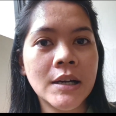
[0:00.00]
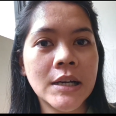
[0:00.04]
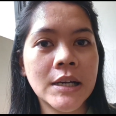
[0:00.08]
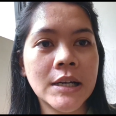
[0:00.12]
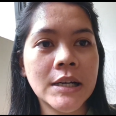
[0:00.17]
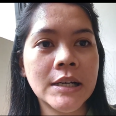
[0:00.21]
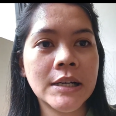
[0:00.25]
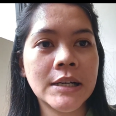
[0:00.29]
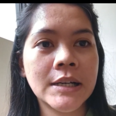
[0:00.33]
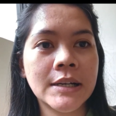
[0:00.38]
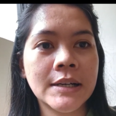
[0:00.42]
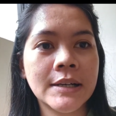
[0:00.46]

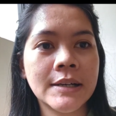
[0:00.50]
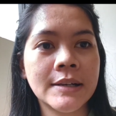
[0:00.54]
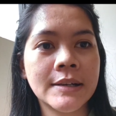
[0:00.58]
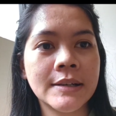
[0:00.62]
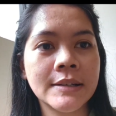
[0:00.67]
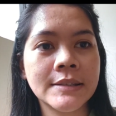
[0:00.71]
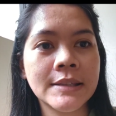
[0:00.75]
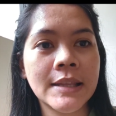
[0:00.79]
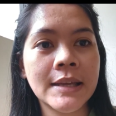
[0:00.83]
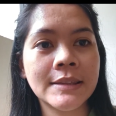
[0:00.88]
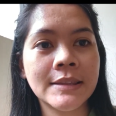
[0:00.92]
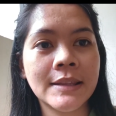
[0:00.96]

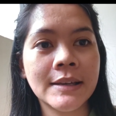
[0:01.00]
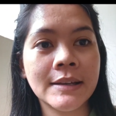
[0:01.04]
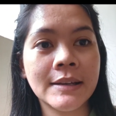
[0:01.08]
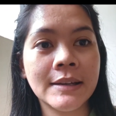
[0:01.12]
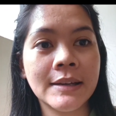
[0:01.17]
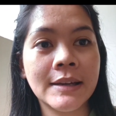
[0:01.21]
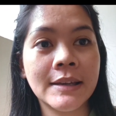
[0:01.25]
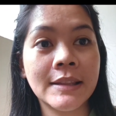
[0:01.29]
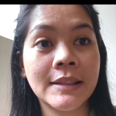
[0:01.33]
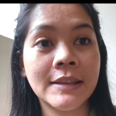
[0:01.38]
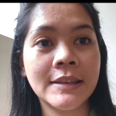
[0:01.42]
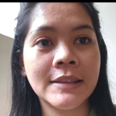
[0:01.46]
uh,
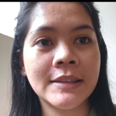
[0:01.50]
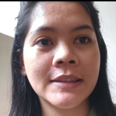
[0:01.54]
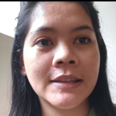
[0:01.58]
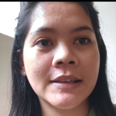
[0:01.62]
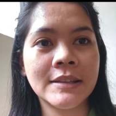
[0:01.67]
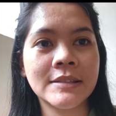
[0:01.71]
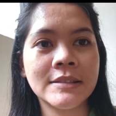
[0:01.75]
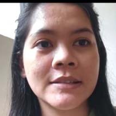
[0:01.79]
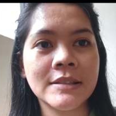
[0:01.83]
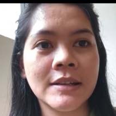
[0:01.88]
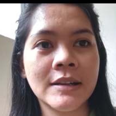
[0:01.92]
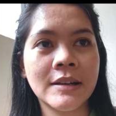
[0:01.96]
tatanggalin
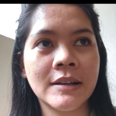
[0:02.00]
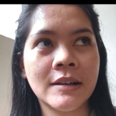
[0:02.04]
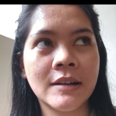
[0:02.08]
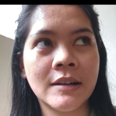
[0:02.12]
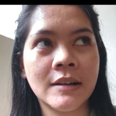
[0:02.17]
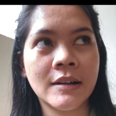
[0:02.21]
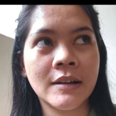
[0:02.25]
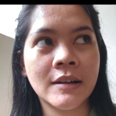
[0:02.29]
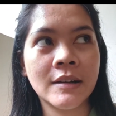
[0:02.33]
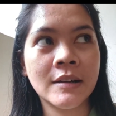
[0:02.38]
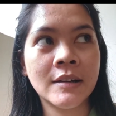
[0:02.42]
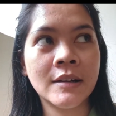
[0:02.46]
at
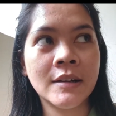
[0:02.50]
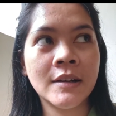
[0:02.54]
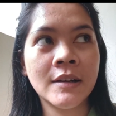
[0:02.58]
saka